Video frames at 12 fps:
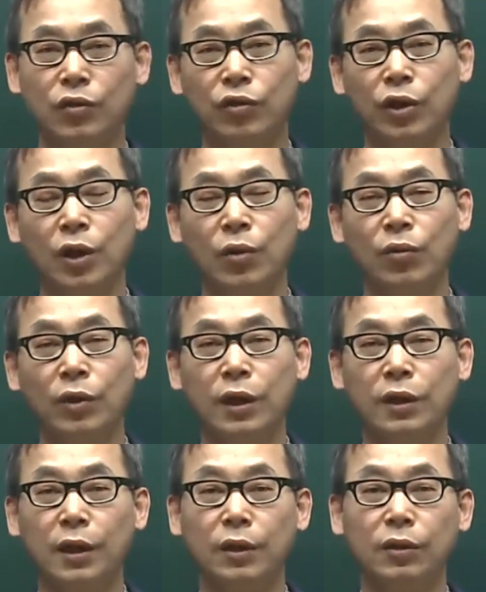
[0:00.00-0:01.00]

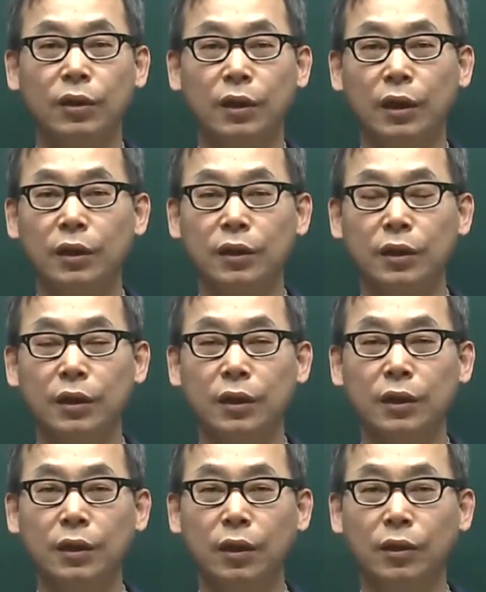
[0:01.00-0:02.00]
최고의 자격이라는
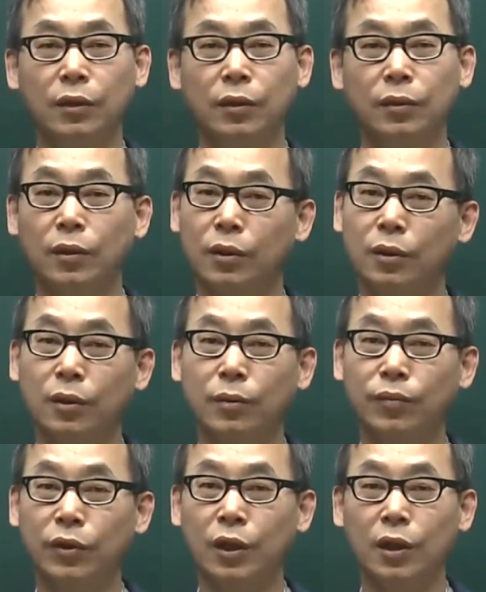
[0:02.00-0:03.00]
이 어떤
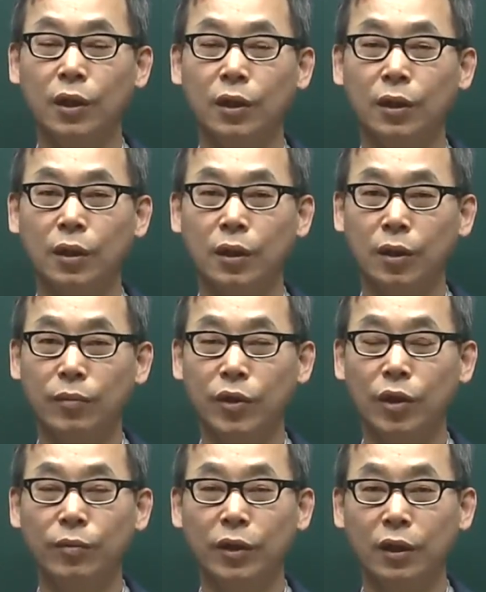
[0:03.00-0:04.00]
어, 프레이
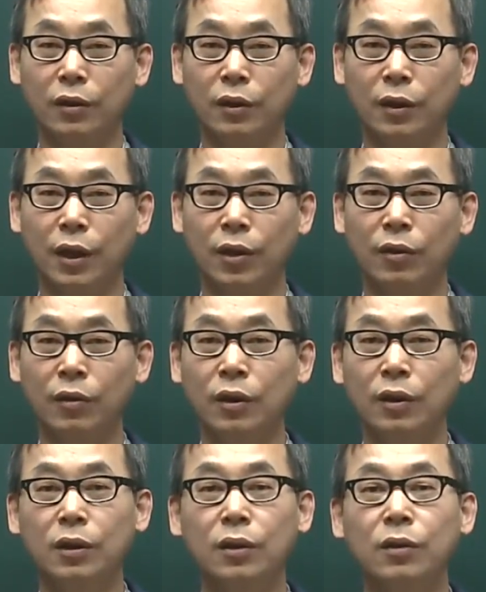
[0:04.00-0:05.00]
미엄이라 그럴까요?
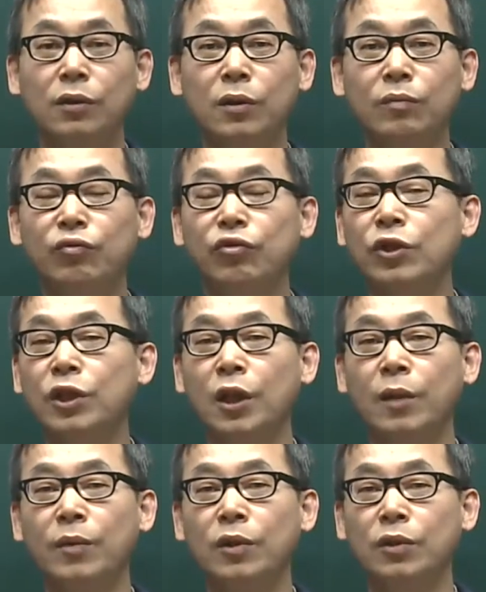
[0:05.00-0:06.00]
이것을
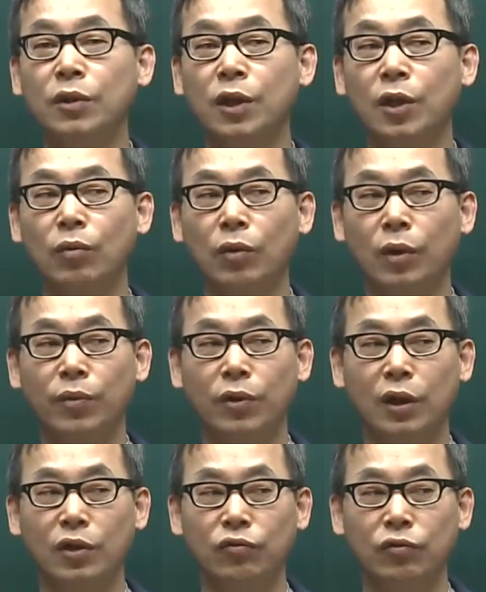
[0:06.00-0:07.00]
무시하면서 제도가
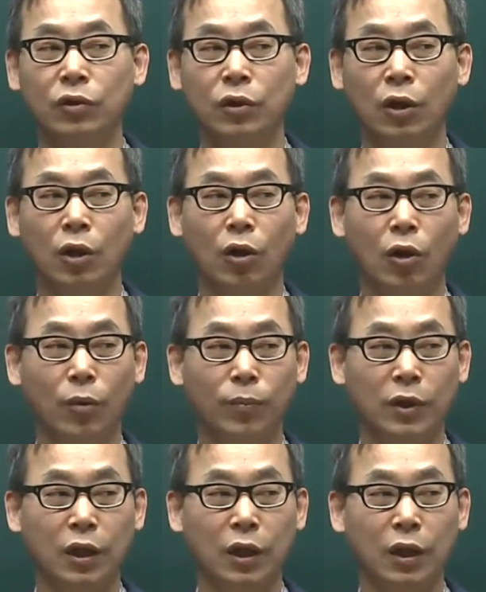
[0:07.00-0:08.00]
변할 수는
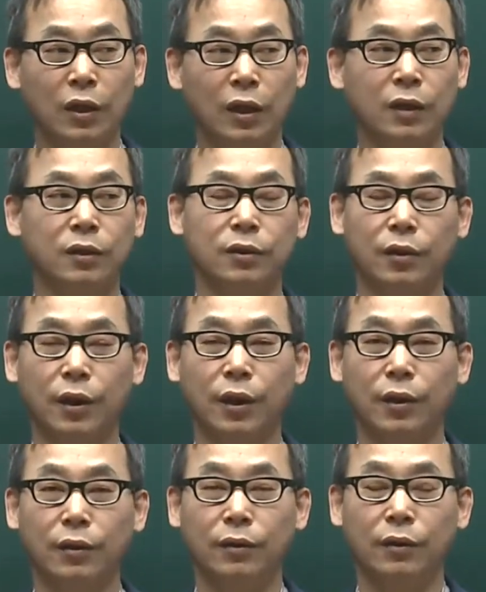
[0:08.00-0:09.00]
없다라는
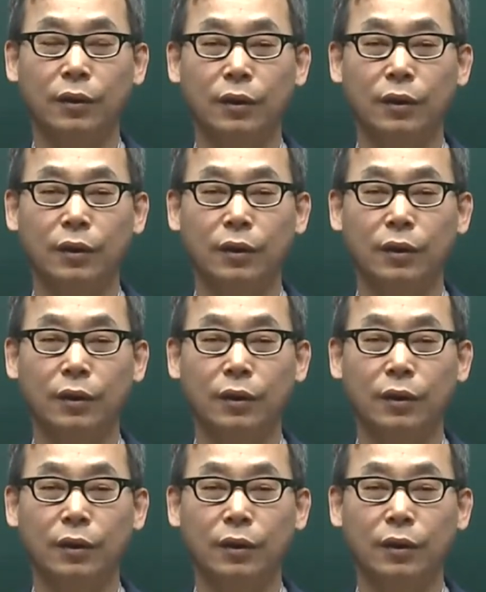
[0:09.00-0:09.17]
거예요.